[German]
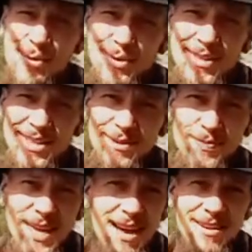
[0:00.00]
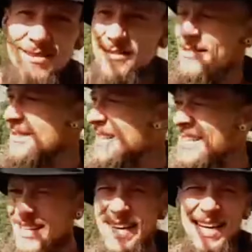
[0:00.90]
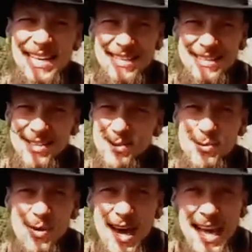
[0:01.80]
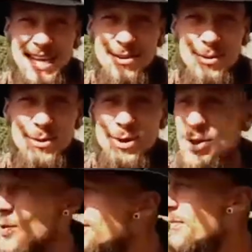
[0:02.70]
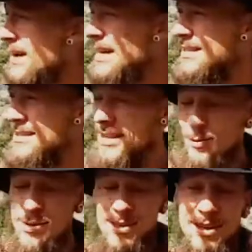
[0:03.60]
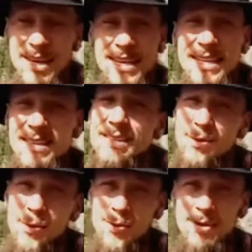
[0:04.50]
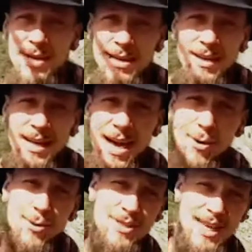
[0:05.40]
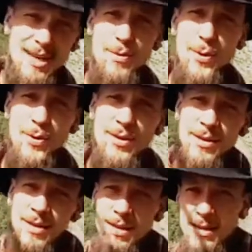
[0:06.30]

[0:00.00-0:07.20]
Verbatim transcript: Und ja, diese Dinge so rein und schuldfrei sie in unserer Intention auch sein mögen,